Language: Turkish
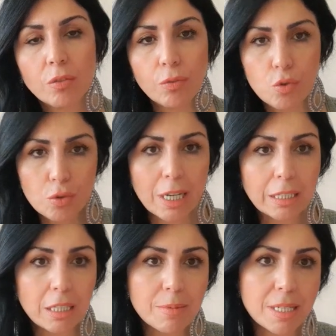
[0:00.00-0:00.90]
Vücut
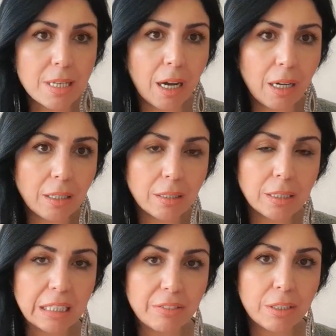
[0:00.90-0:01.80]
hatlarımız daha e,
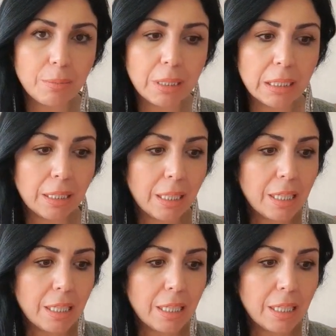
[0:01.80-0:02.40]
kıvrımlı.